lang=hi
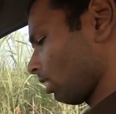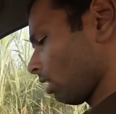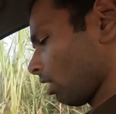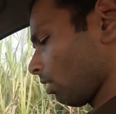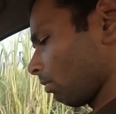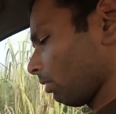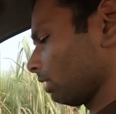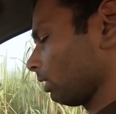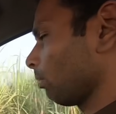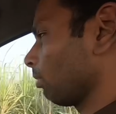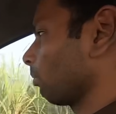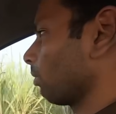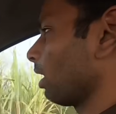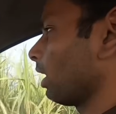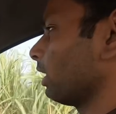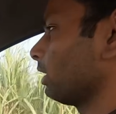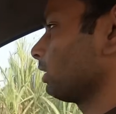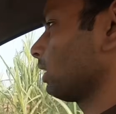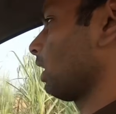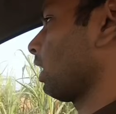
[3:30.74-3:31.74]
अभी जब हम
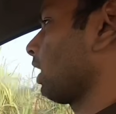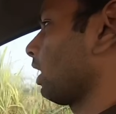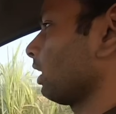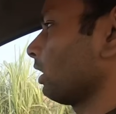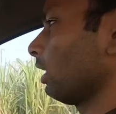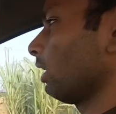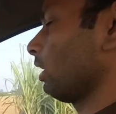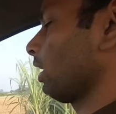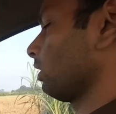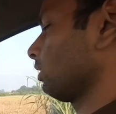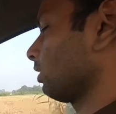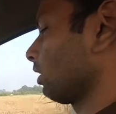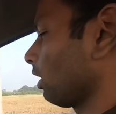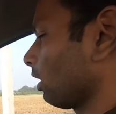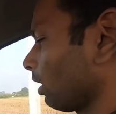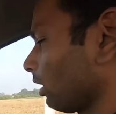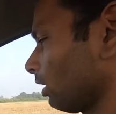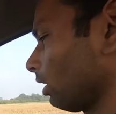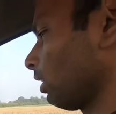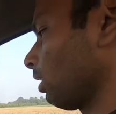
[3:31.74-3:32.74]
गाड़ी चला रहे थे टेस्ट
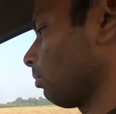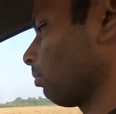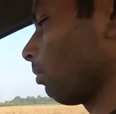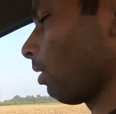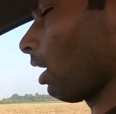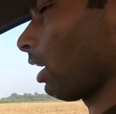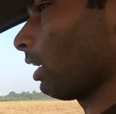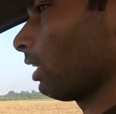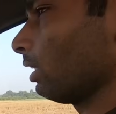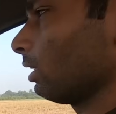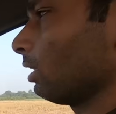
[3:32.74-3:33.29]
कर रहे थे तब आ रही